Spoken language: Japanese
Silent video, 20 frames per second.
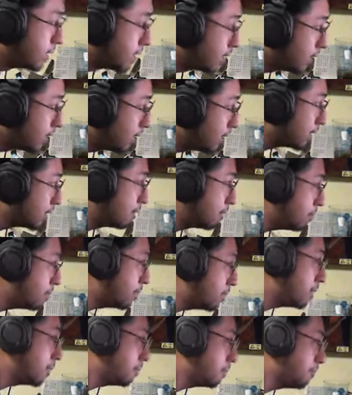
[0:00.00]
これの
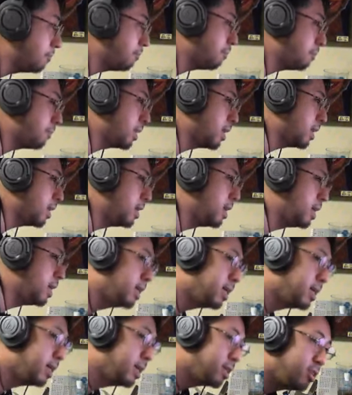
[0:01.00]
10倍入るって考
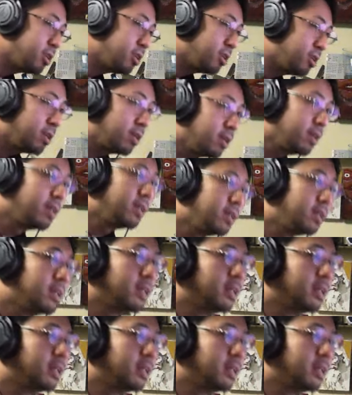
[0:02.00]
えたらすごいよね